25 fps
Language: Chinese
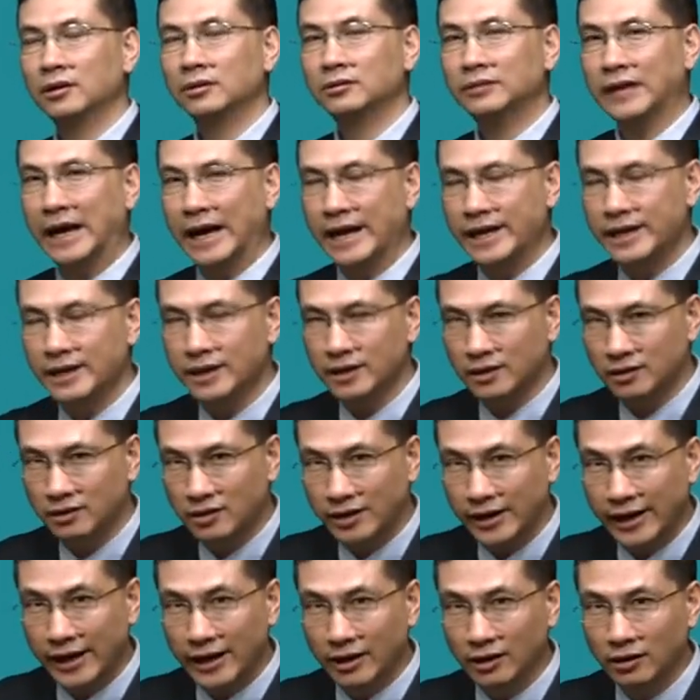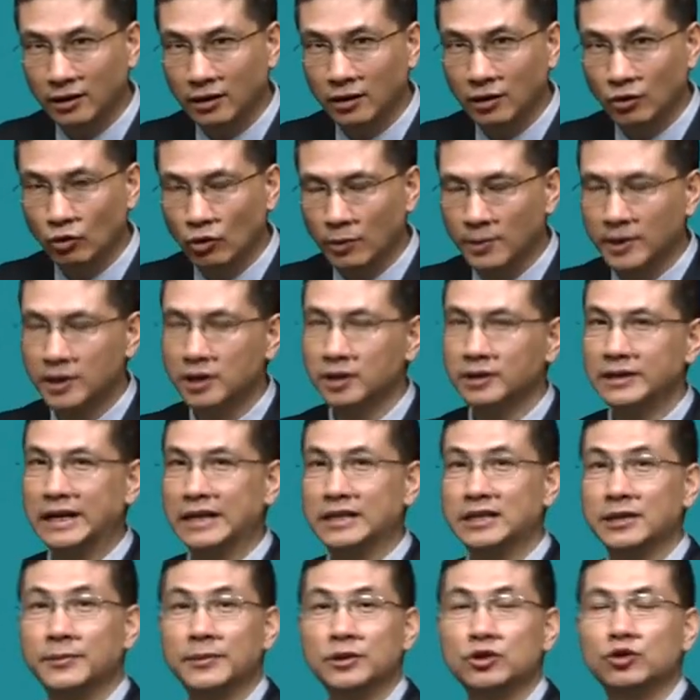哪一个点我们课
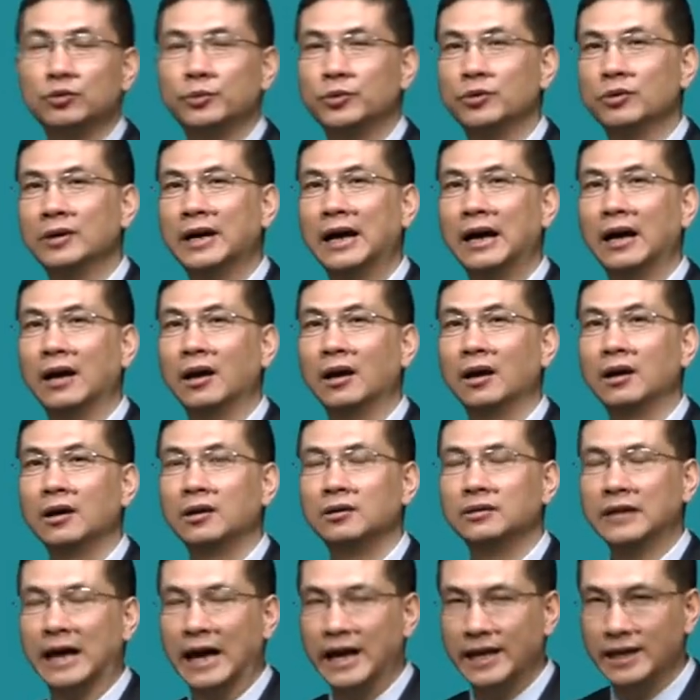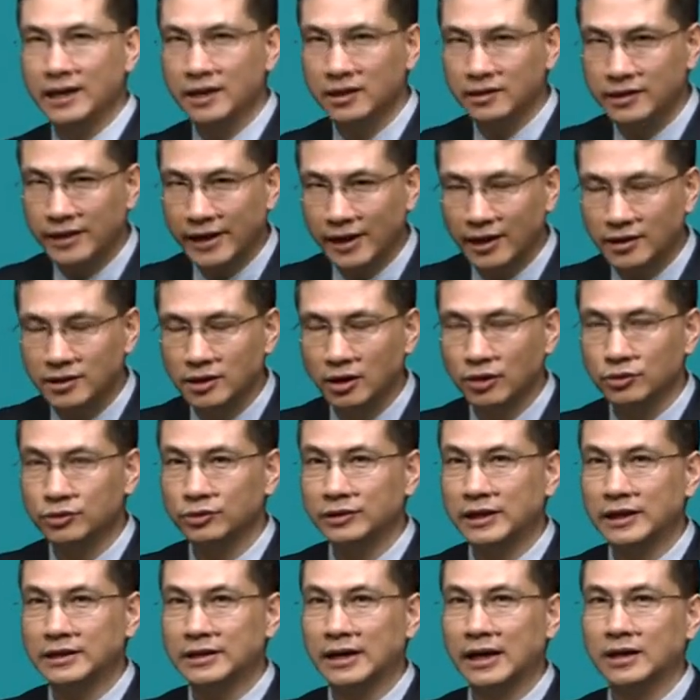下基本就不用看，哪一个点要
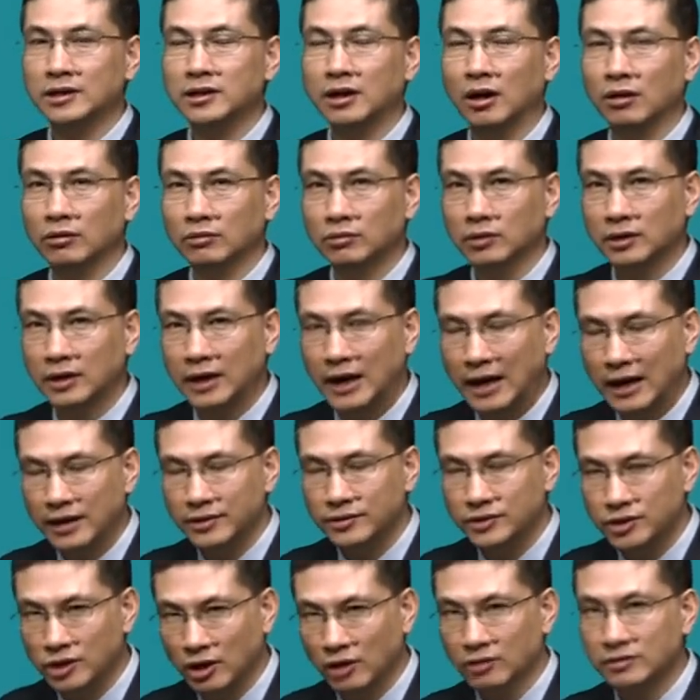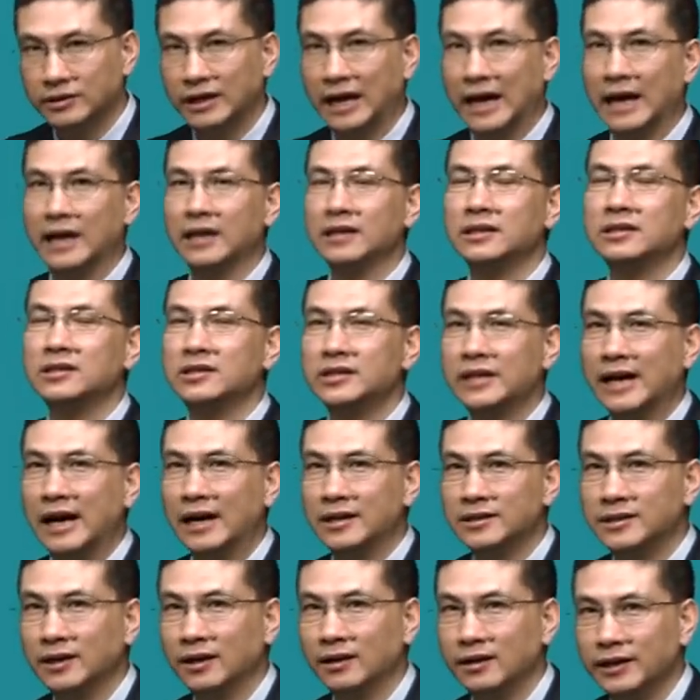求大家要看教材
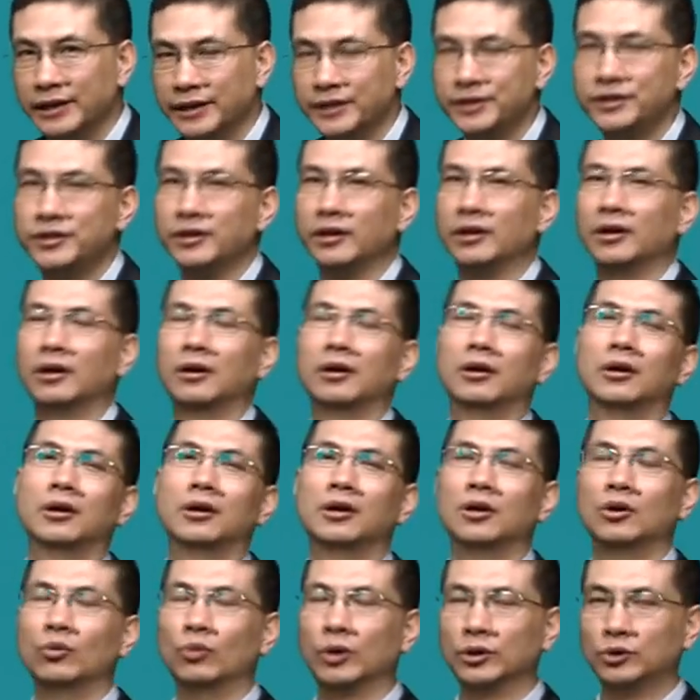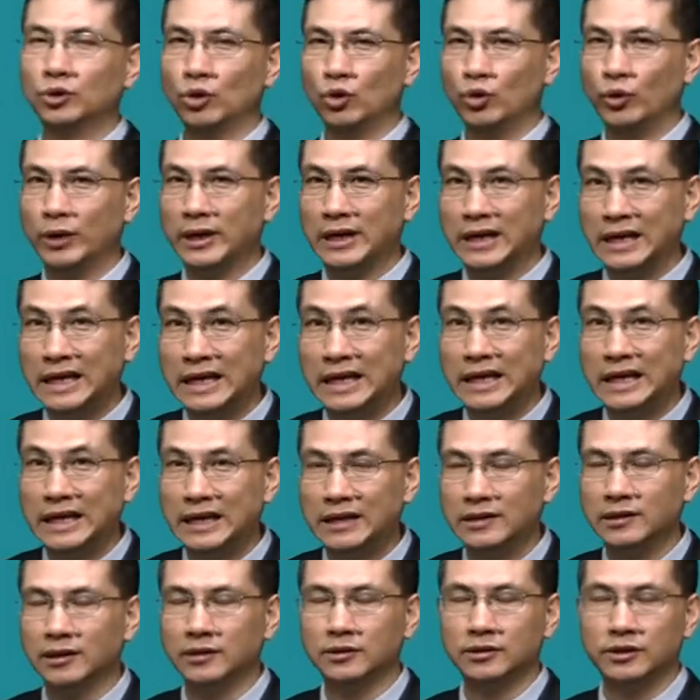加强理解，我都会
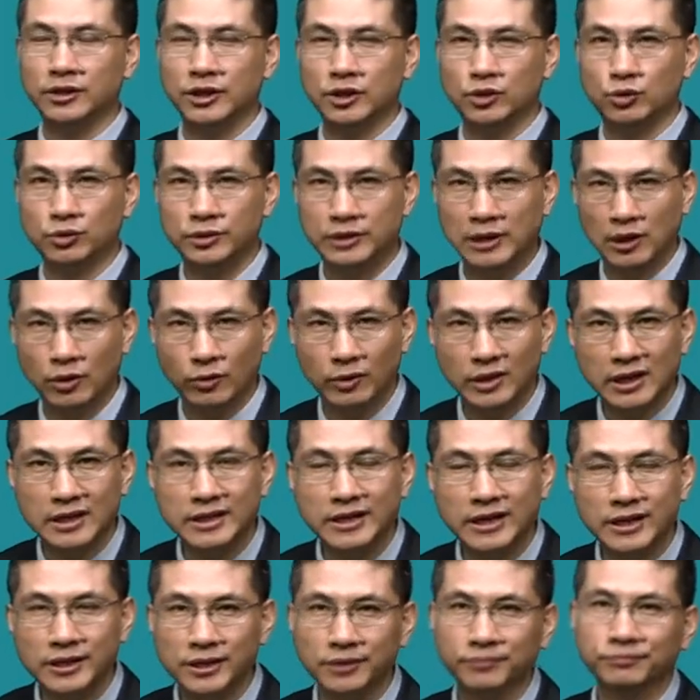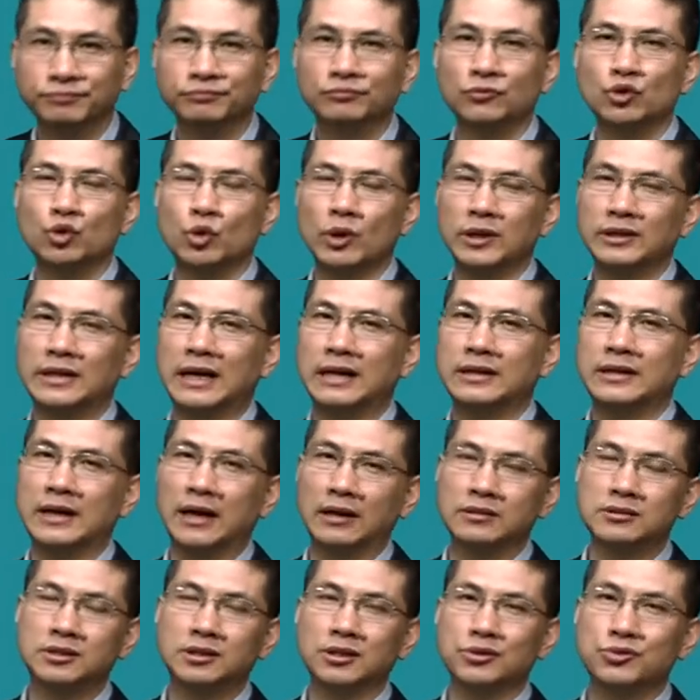一一的提出相关的建议。所以大
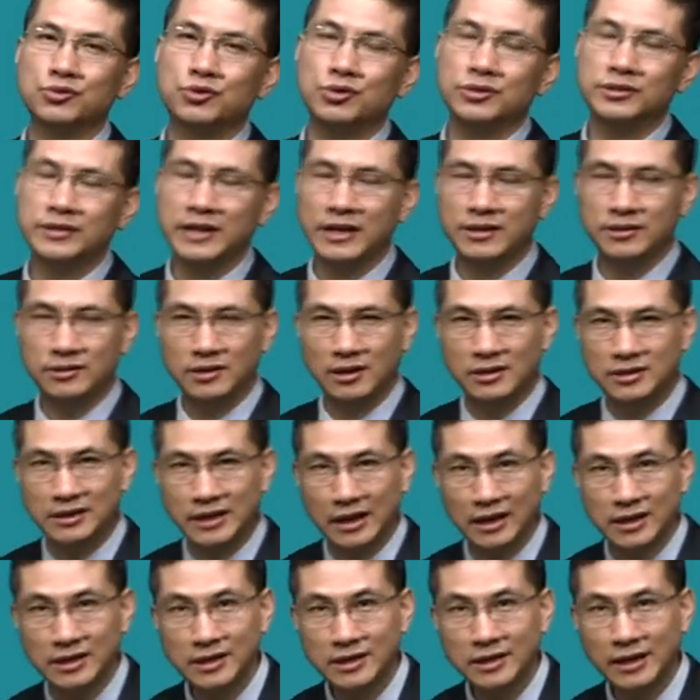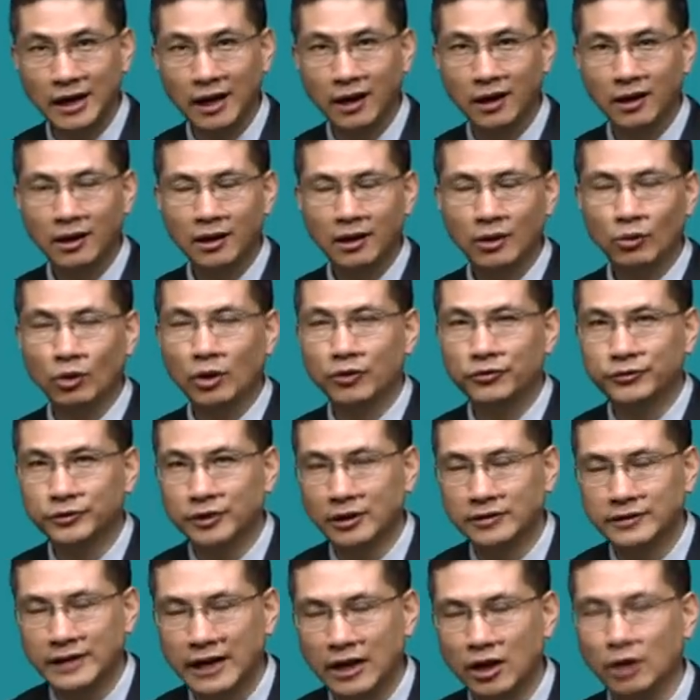家争取在你的讲义呀或辅
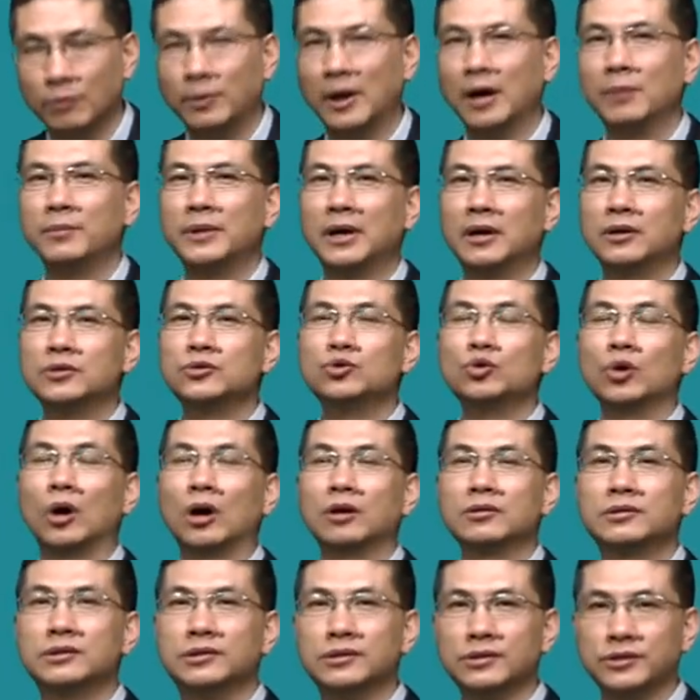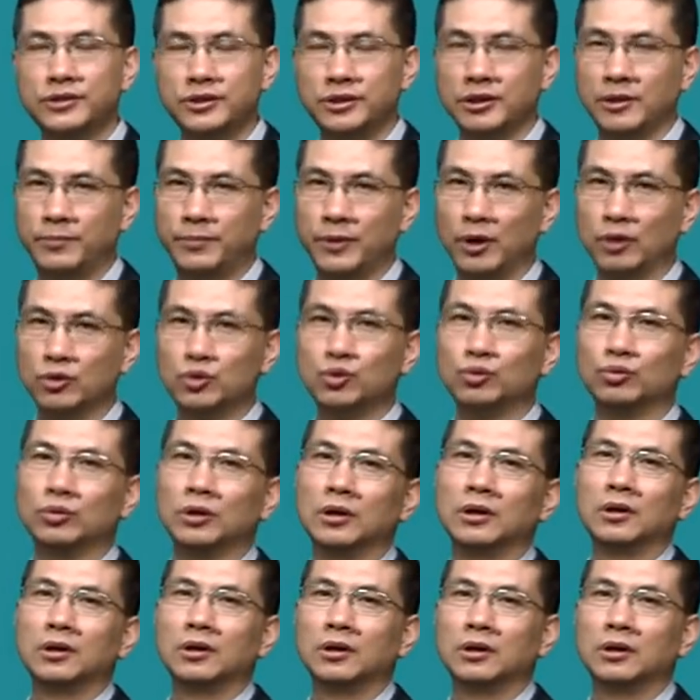导材料旁边做好仔细的标注。